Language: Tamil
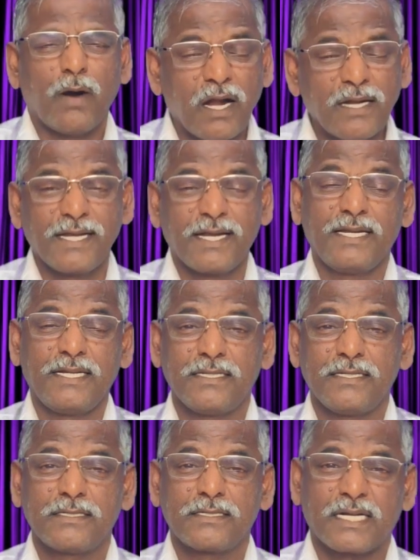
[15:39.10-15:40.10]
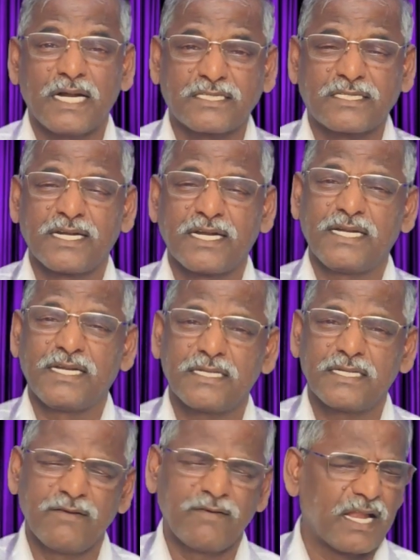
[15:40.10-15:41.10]
பாடுகள் கட்டுகள்
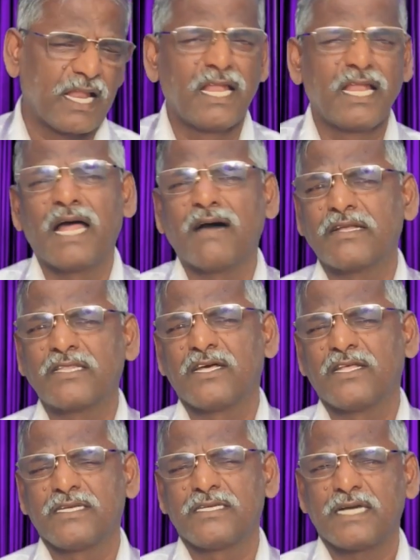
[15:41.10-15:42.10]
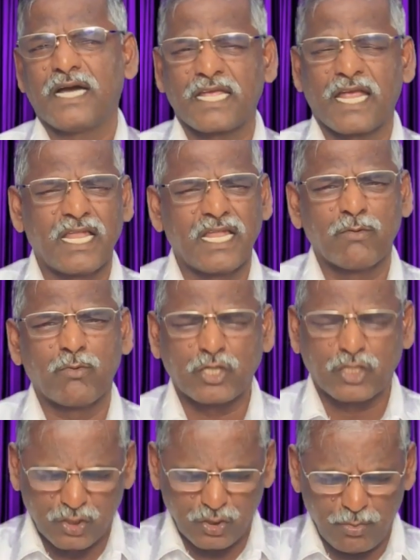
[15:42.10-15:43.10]
இவையெல்லாம் வந்தது அதையெல்லாம்
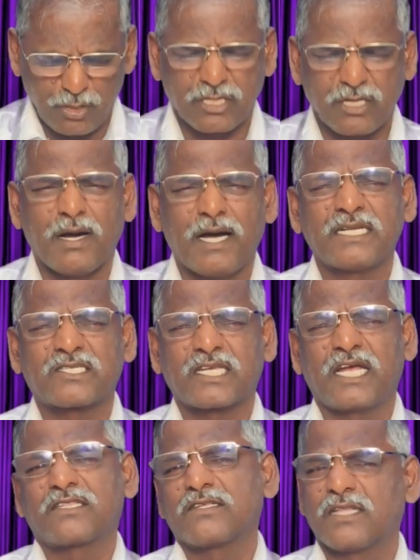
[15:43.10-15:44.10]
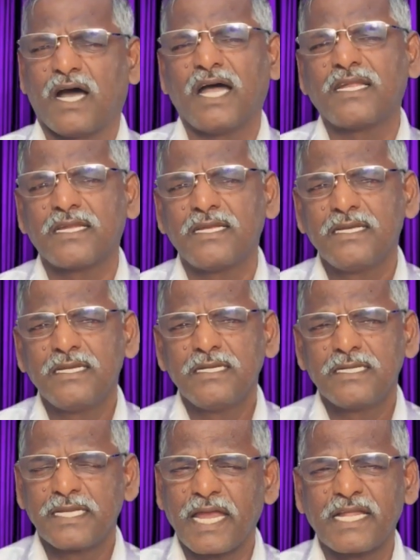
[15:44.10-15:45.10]
ஒட்டு மொத்தமாக சேர்த்துதான்
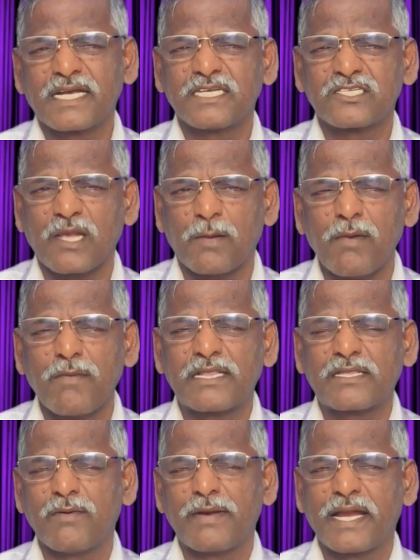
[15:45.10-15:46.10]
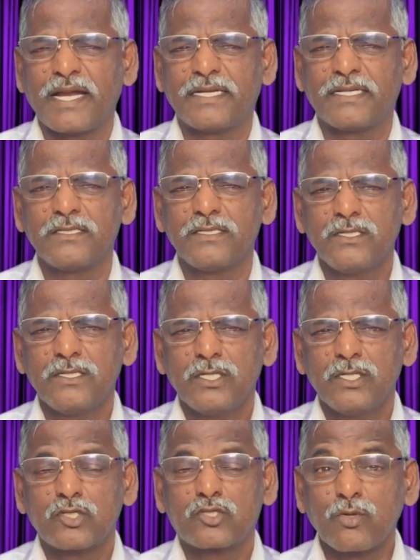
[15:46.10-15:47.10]
எனக்கு சம்பவித்தவைகள்
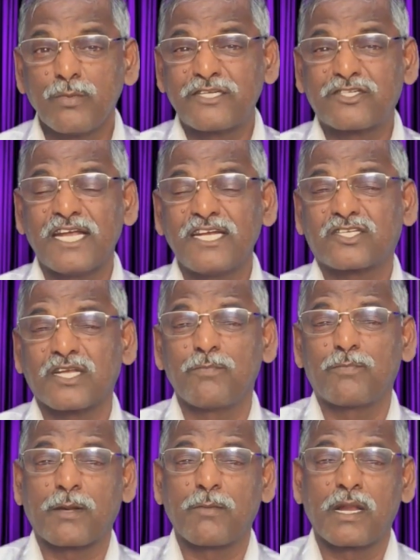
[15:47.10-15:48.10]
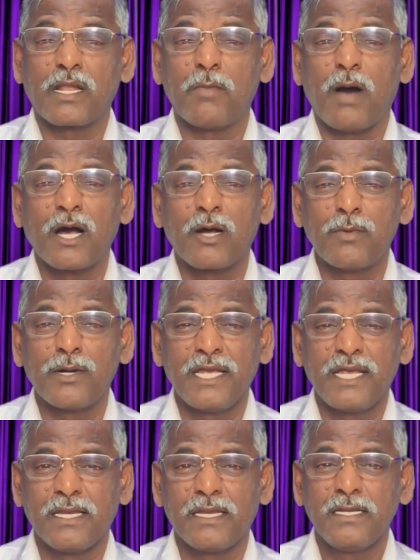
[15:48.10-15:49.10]
சுவிசேஷம்
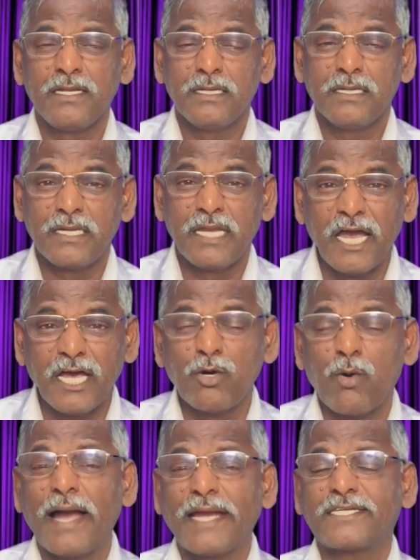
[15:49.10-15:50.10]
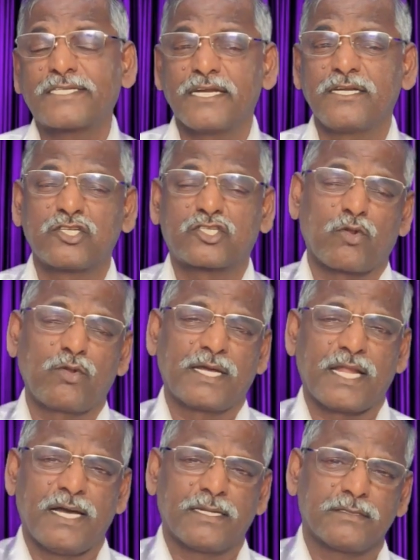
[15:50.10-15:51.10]
பிரபலமாகும்படி ஏதுவாயிற்று என்று
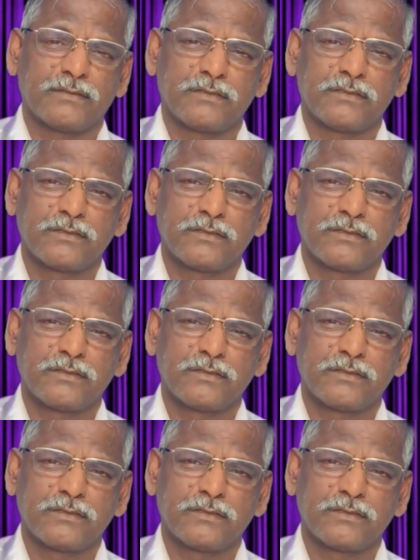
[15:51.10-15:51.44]
சொல்லுகிறார்